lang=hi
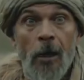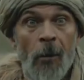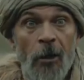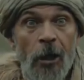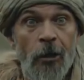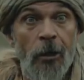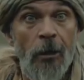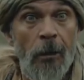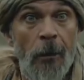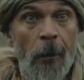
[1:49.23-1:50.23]
सलमान
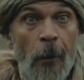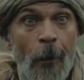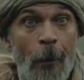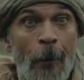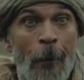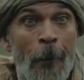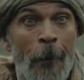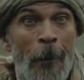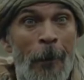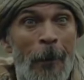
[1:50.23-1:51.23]
हैरान रह गए
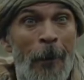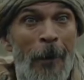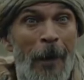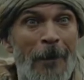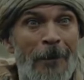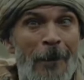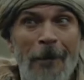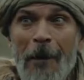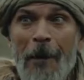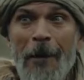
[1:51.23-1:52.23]

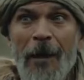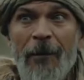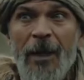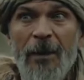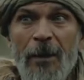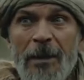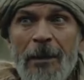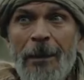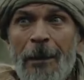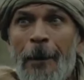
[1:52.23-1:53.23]
बहादुर हजरत
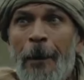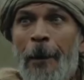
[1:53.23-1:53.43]
अली ने